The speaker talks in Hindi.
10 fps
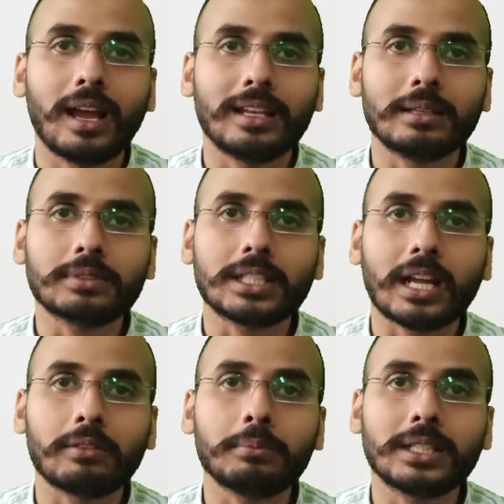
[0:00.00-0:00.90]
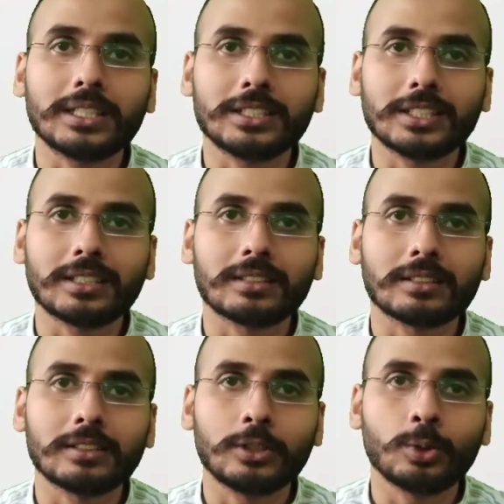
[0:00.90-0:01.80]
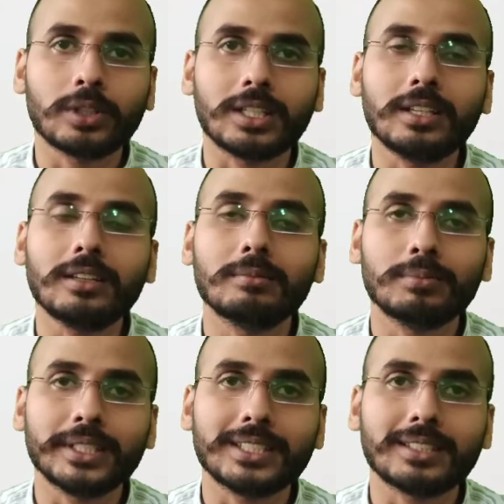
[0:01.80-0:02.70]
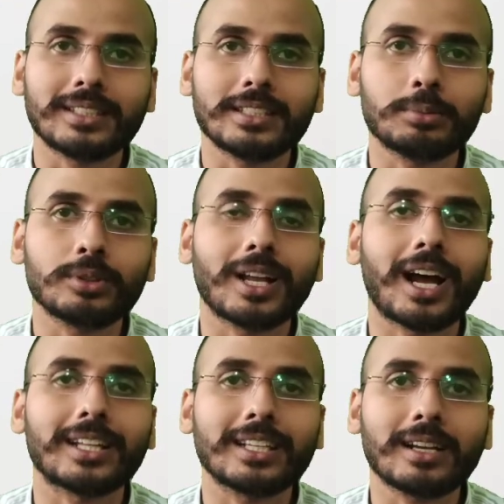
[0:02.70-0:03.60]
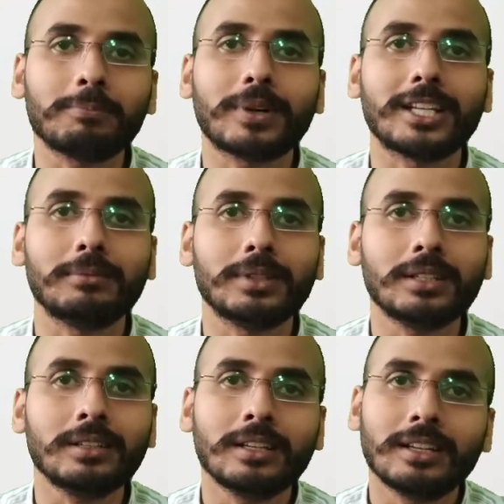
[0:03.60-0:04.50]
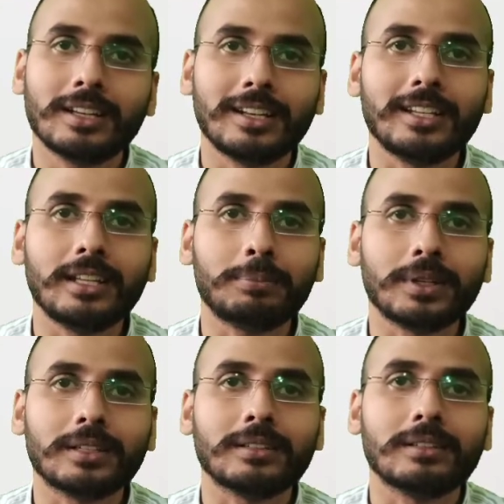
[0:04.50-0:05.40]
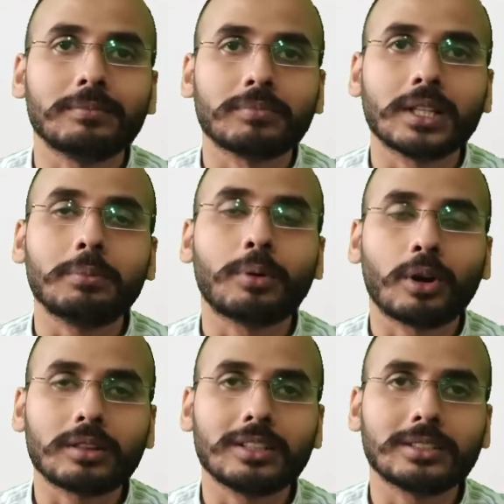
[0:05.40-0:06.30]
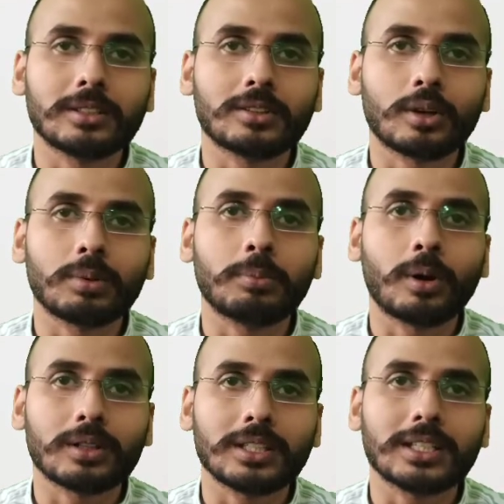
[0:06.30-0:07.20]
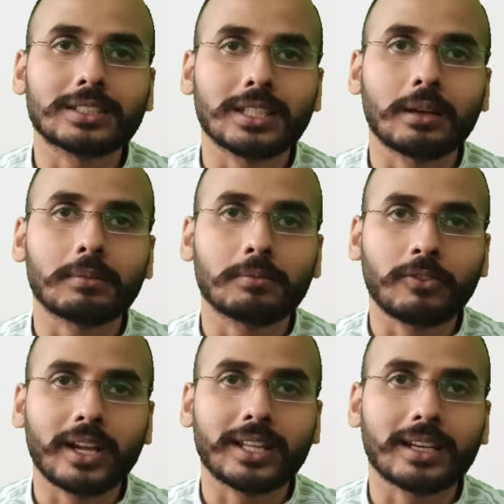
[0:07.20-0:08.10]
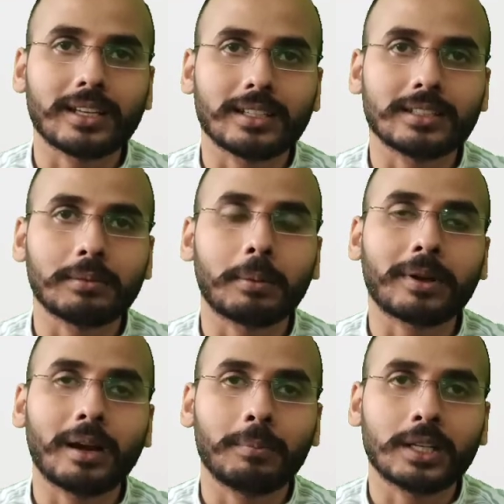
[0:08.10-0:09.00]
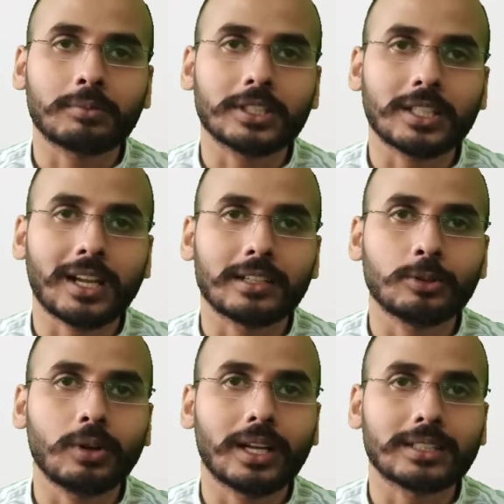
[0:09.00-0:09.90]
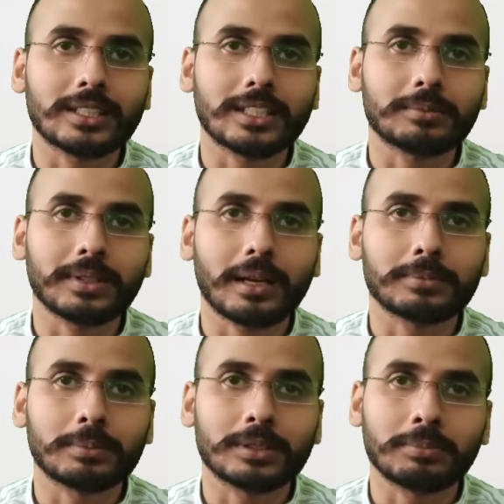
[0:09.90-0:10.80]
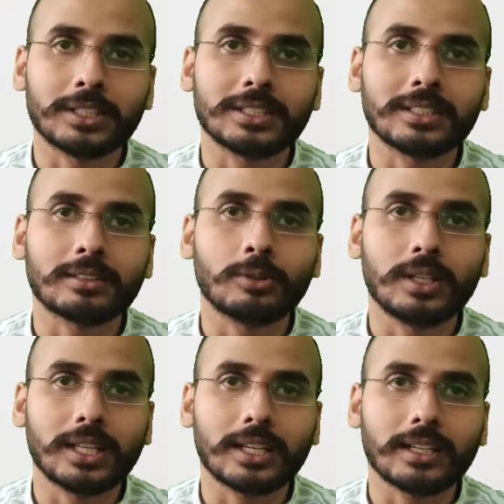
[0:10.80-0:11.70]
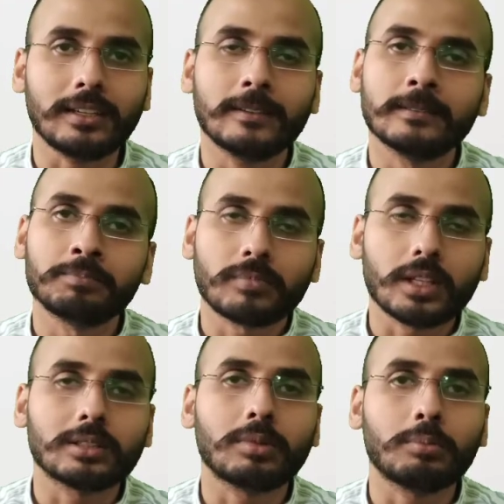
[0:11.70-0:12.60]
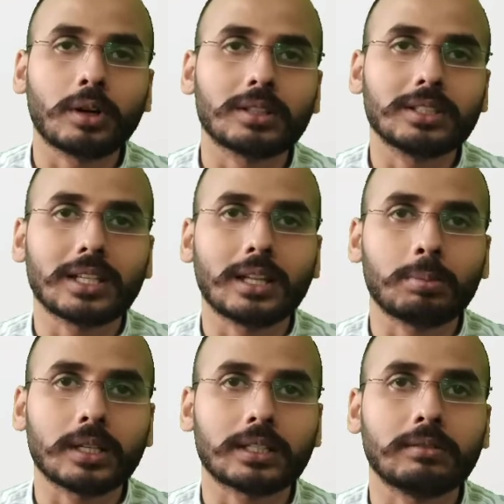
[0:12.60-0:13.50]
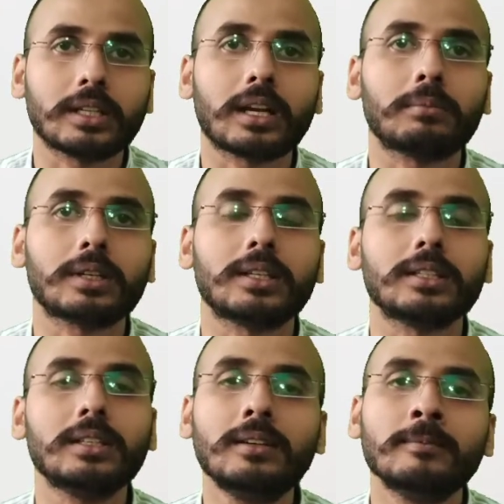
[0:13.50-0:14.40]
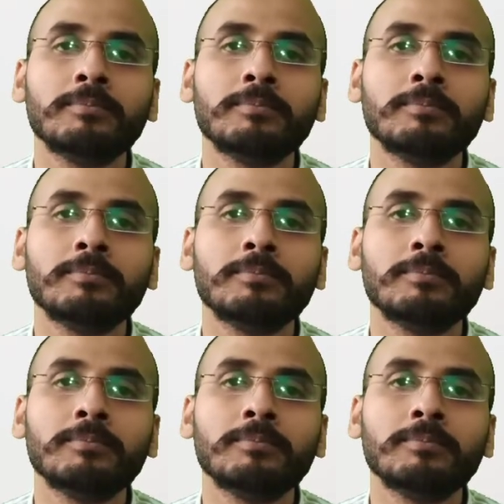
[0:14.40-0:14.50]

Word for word: एलियम सेट एवं टिंचर क्यू की 20 से 30 बूंद आधे कप पानी में लेने पे ये बहुत निश्चित तौर पे बहुत ही अच्छा फायदा करेगी जब आपका ब्लड प्रेशर हाई हो ऐसे केस में आप जब इस मेडिसिन को ले रहे हैं तो इसमें बहुत ही ज़्यादा इफेक्टिव ये काम करेगी